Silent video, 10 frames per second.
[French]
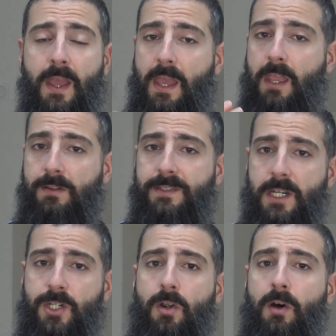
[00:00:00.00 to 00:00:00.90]
Et en
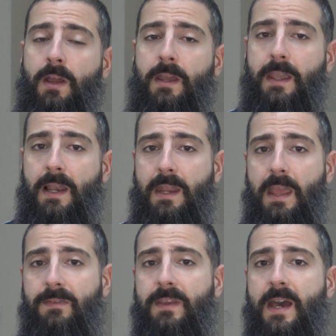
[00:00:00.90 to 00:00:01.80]
sachant qu'elle n'est
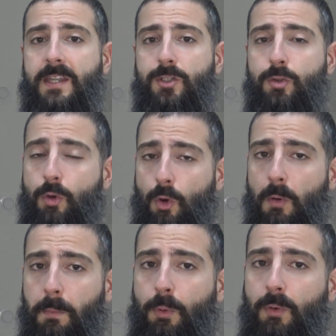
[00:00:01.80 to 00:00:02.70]
efficace que
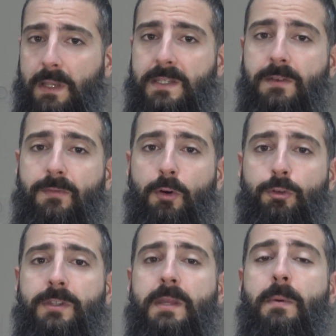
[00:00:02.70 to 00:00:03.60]
pour les efforts
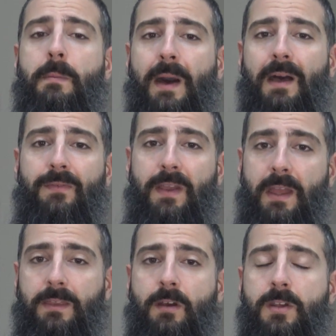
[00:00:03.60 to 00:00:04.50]
de type bref et
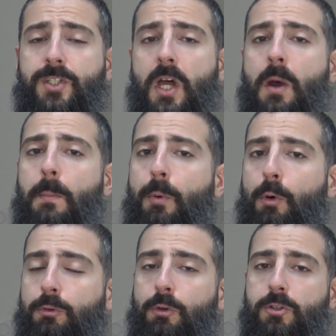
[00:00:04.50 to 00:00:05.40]
intense
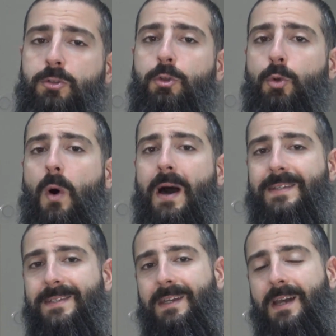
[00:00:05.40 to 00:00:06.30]
pour une dose de 3 à
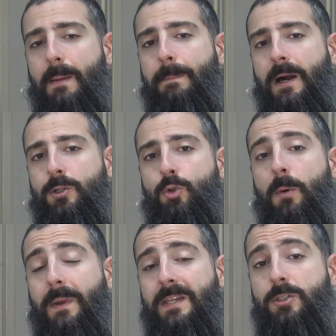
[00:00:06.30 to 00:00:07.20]
5 grammes par jour
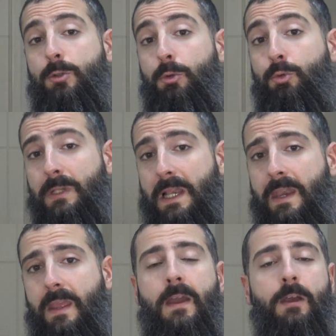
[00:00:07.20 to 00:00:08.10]
prise sur toute
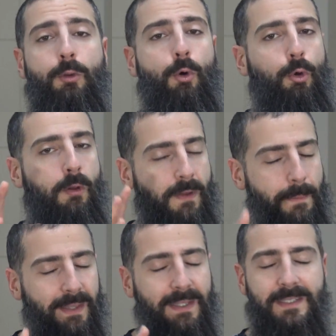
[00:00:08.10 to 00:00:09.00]
l'année. Donc on ne fait
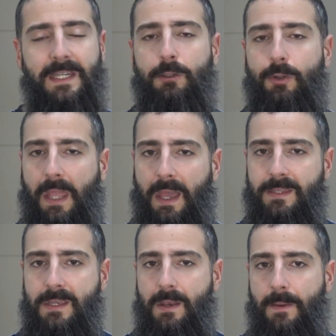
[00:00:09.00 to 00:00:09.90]
pas des cycles de
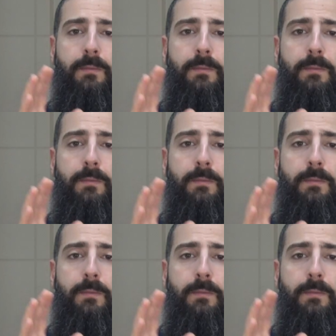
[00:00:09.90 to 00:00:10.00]
créatine.